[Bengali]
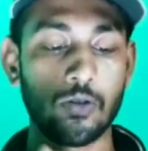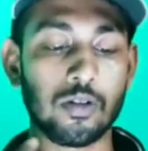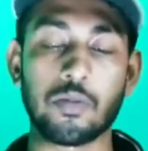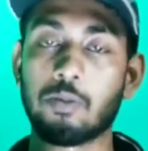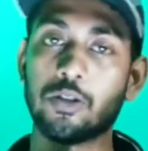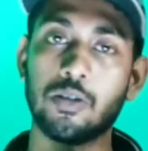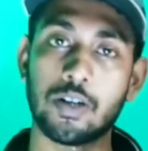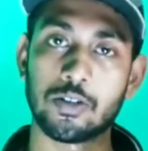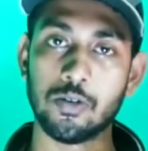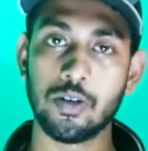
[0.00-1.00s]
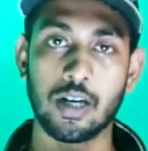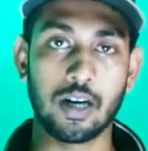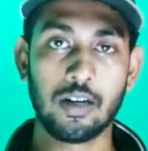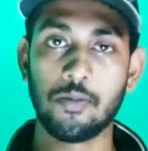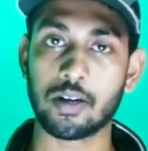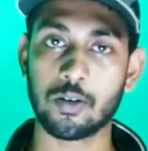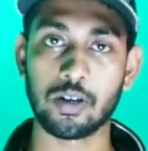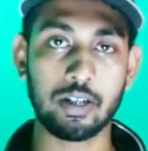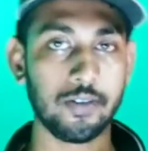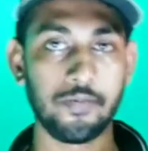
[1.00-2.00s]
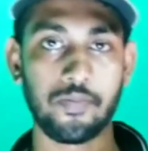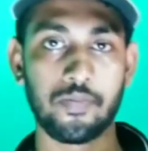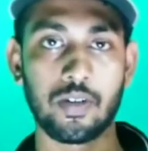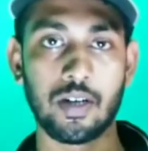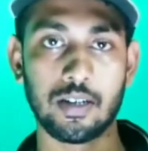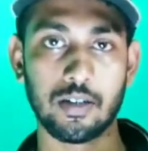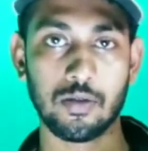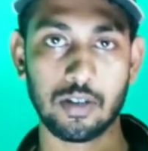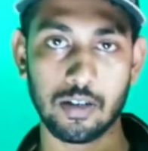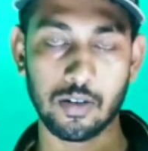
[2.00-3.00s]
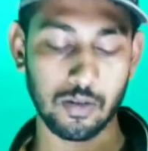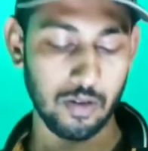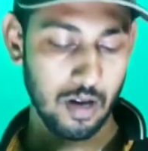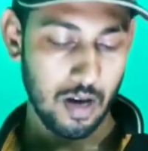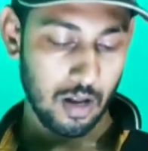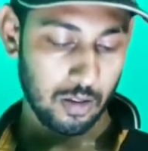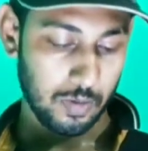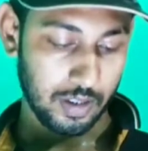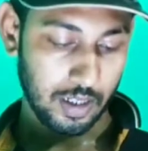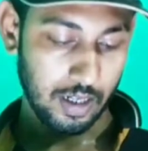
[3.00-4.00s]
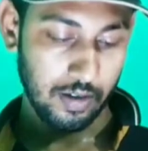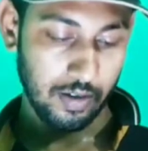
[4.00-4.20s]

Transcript: শুনে তোমরা বুঝতে পারছো এটা একটা লিভার টনিক ঠিক আছে তো সেই জন্য তোমাদেরকে